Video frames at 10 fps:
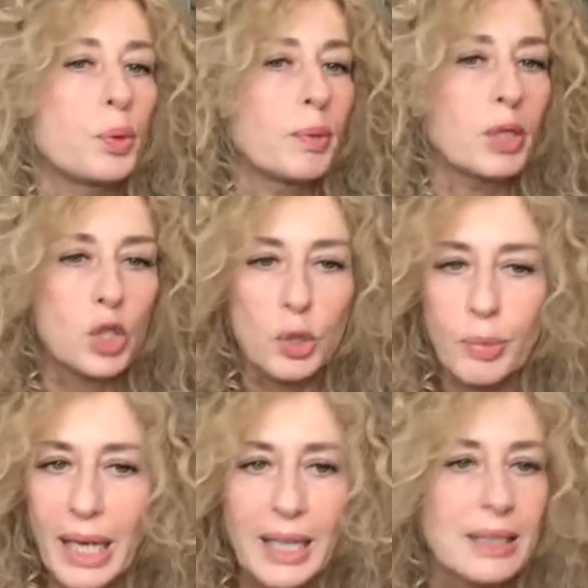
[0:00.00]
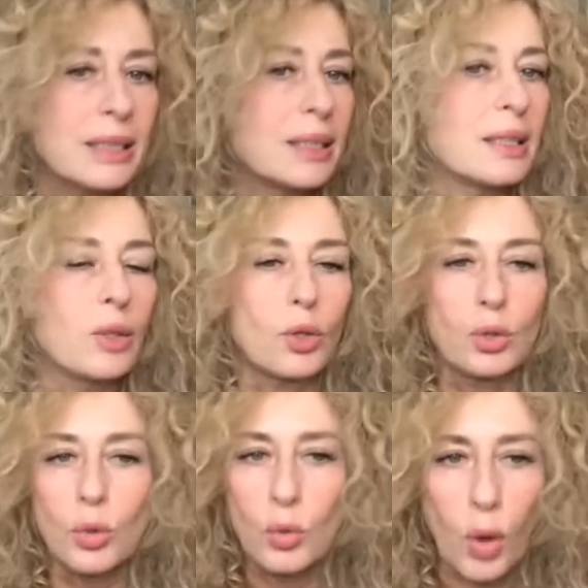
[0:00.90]
più emancipate, nel
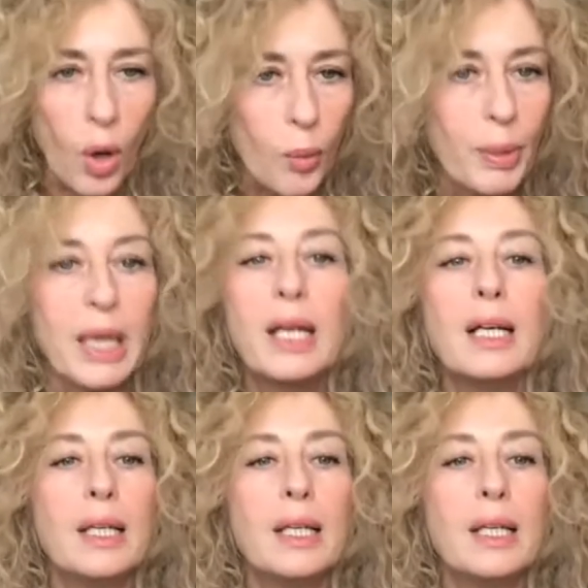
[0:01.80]
nord Europa,